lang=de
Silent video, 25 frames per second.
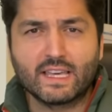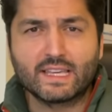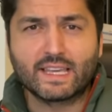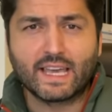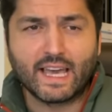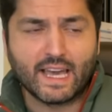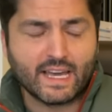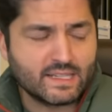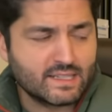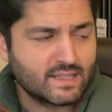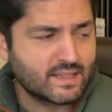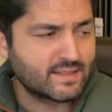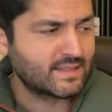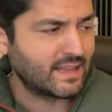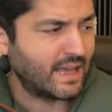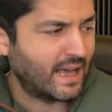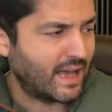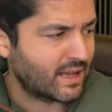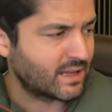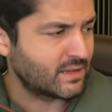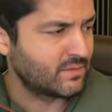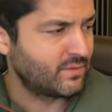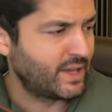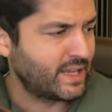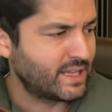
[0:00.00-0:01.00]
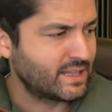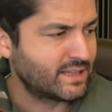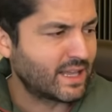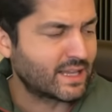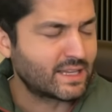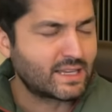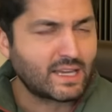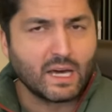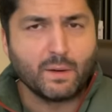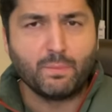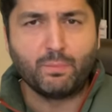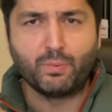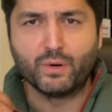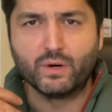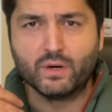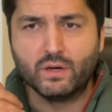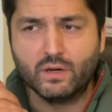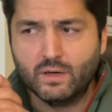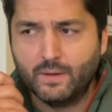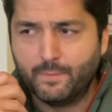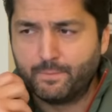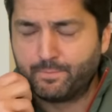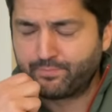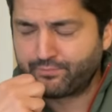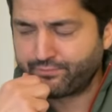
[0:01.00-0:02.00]
gerne sagen, wegen der
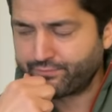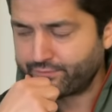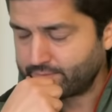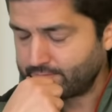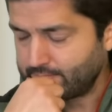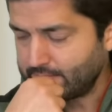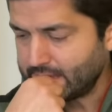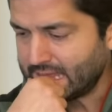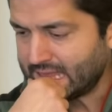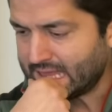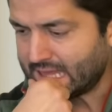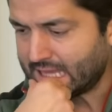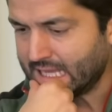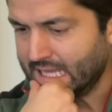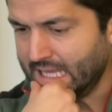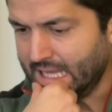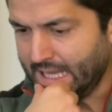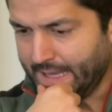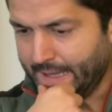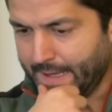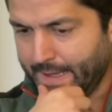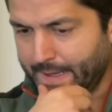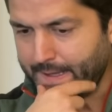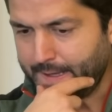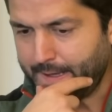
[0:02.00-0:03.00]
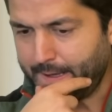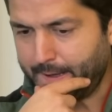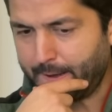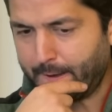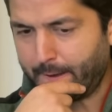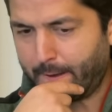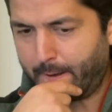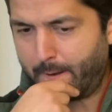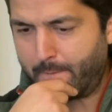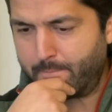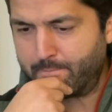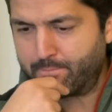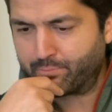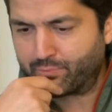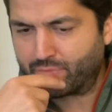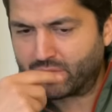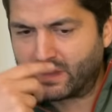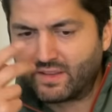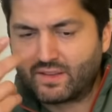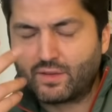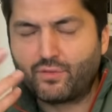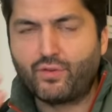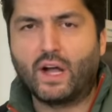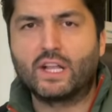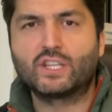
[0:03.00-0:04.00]
Grippe, ähm,
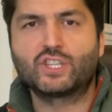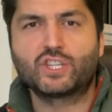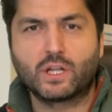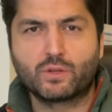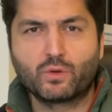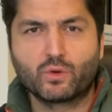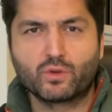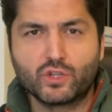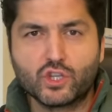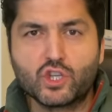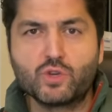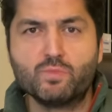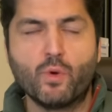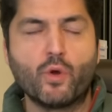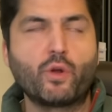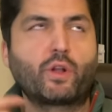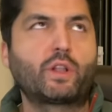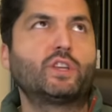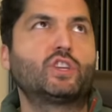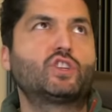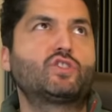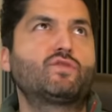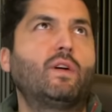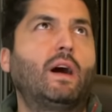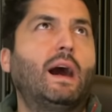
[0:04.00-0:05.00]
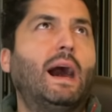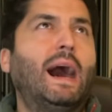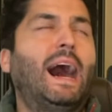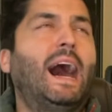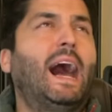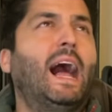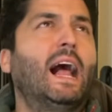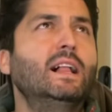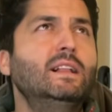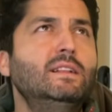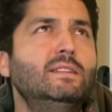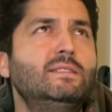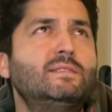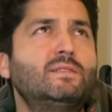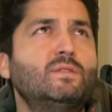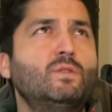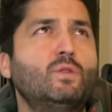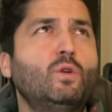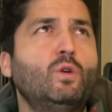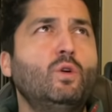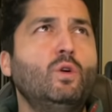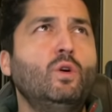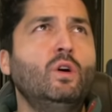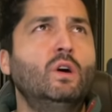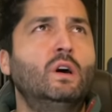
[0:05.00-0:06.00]
diese Veranstaltung nicht möglich war.
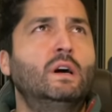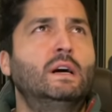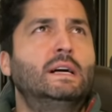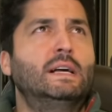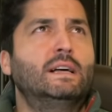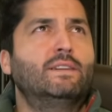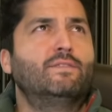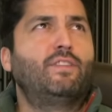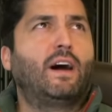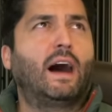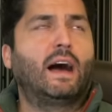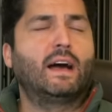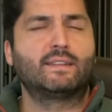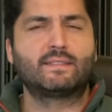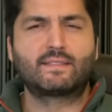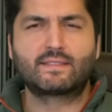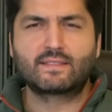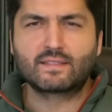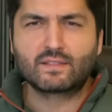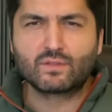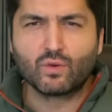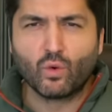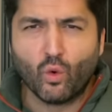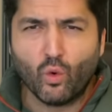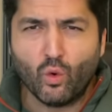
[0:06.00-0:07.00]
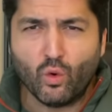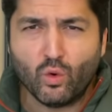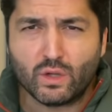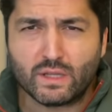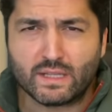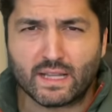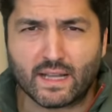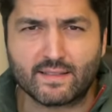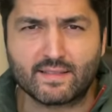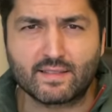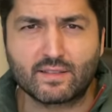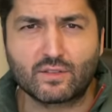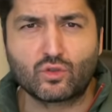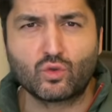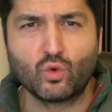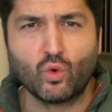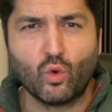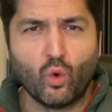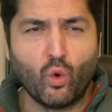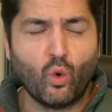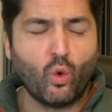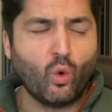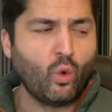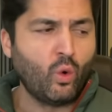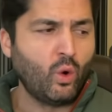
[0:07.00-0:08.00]
Also war es so, dass
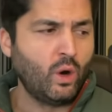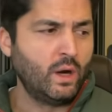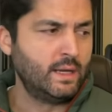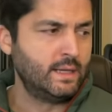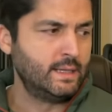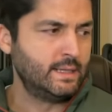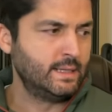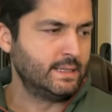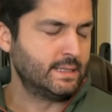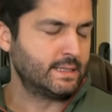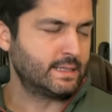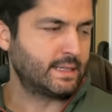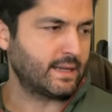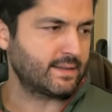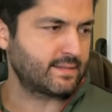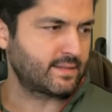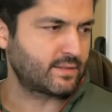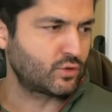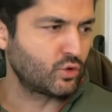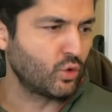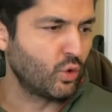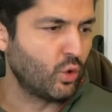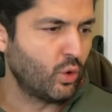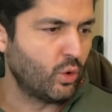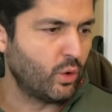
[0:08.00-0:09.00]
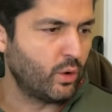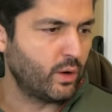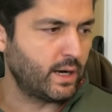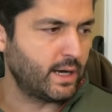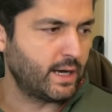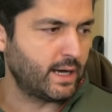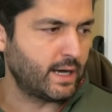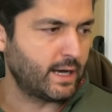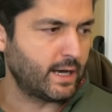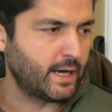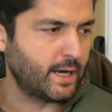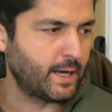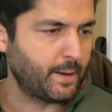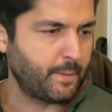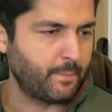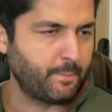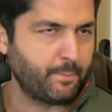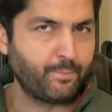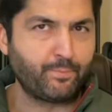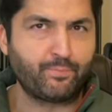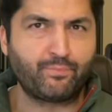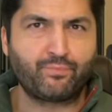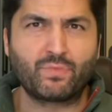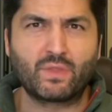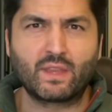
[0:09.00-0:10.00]
du, dass du,
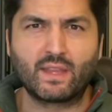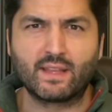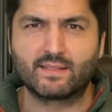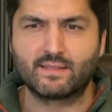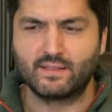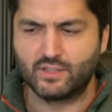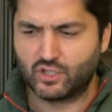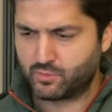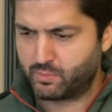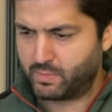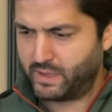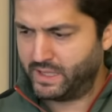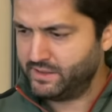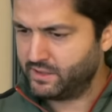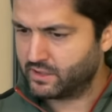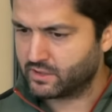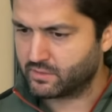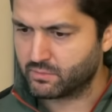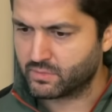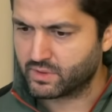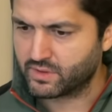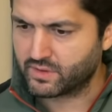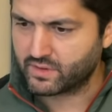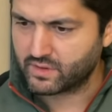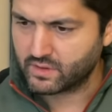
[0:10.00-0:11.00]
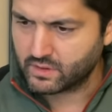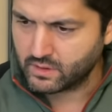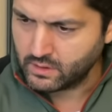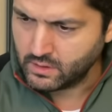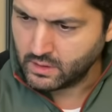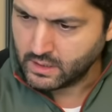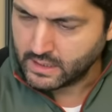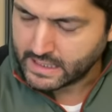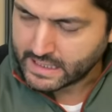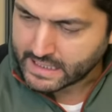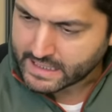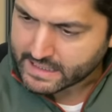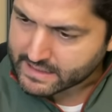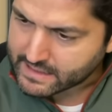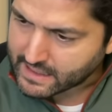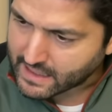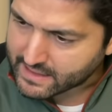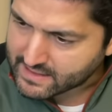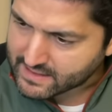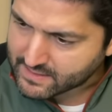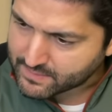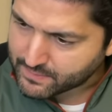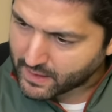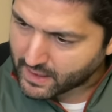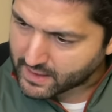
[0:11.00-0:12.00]
ähm, das Licht blendet ein bisschen,
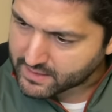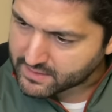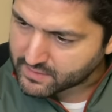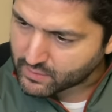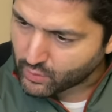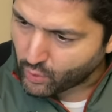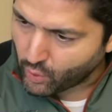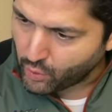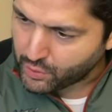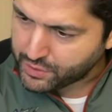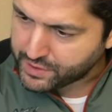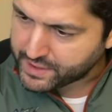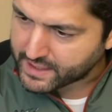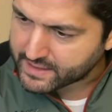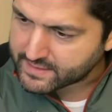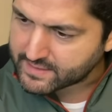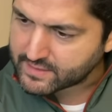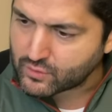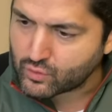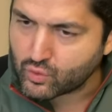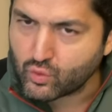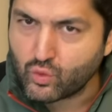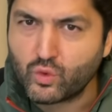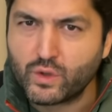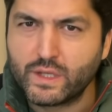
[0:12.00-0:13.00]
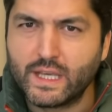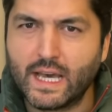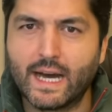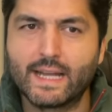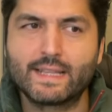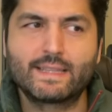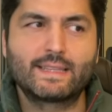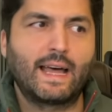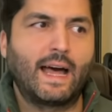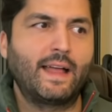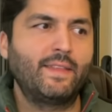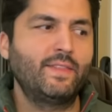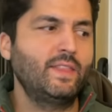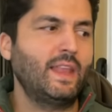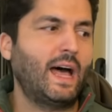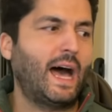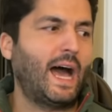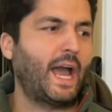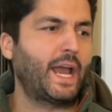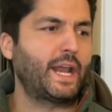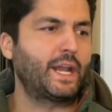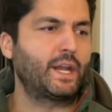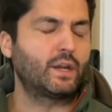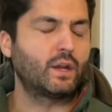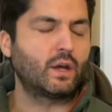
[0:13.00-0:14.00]
das war so, dass du ja dann
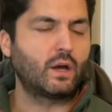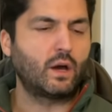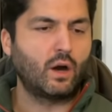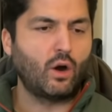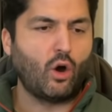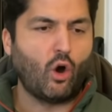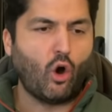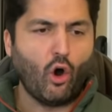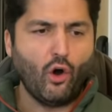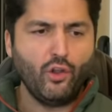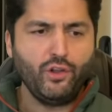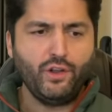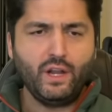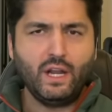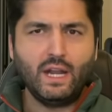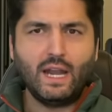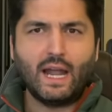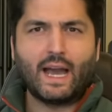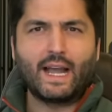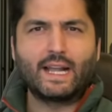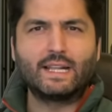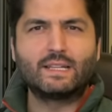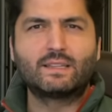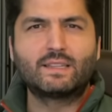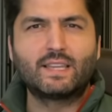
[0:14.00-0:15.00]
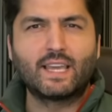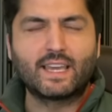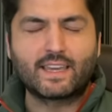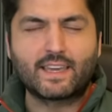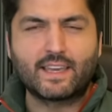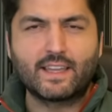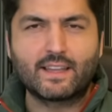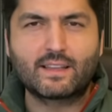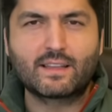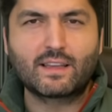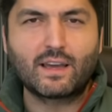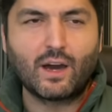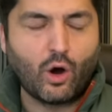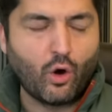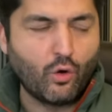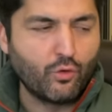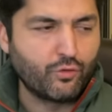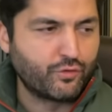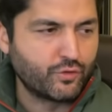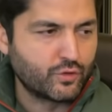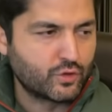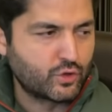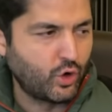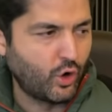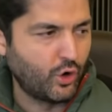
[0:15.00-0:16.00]
ein Online-Ticket
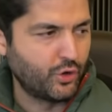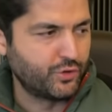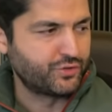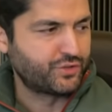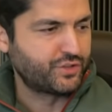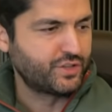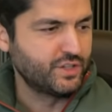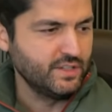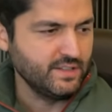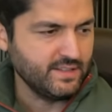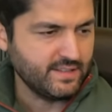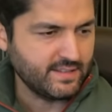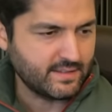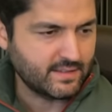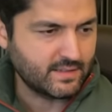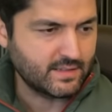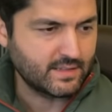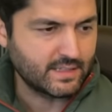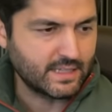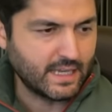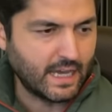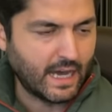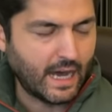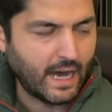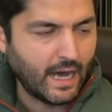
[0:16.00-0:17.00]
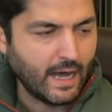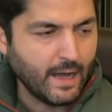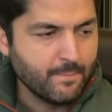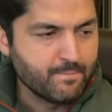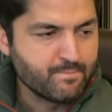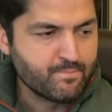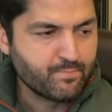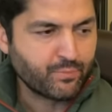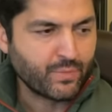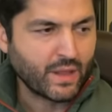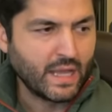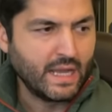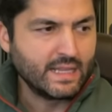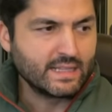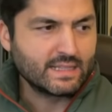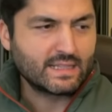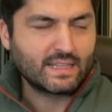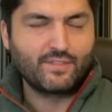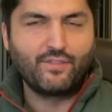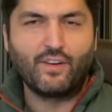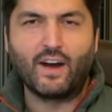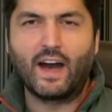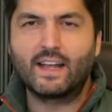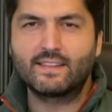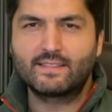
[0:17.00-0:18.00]
kaufen konntest, ja,
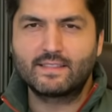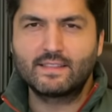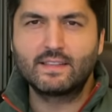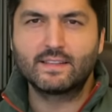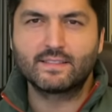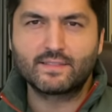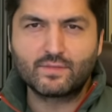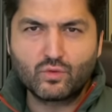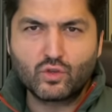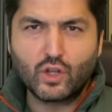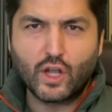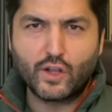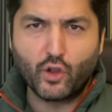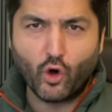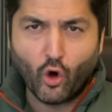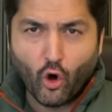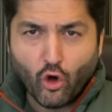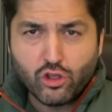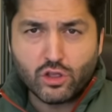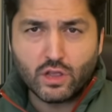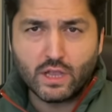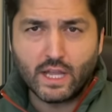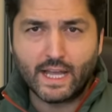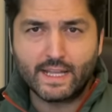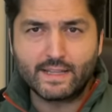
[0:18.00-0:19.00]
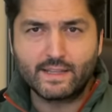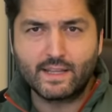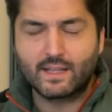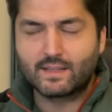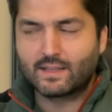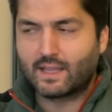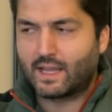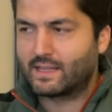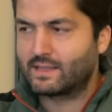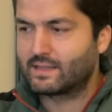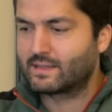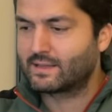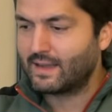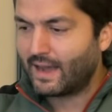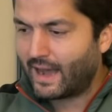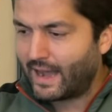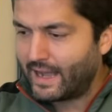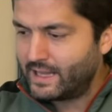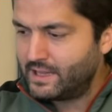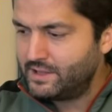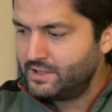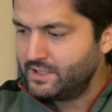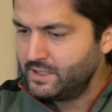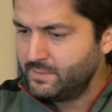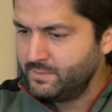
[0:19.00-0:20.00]
quasi, dass du dann online daran
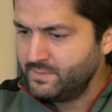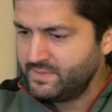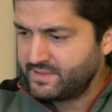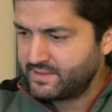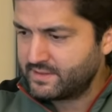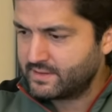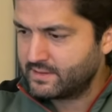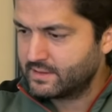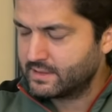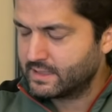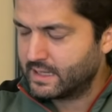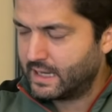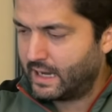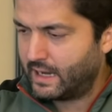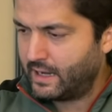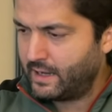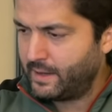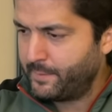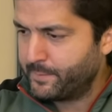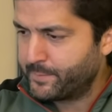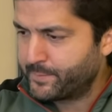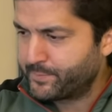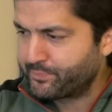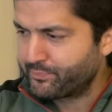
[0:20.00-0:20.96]
teilnimmst, ja,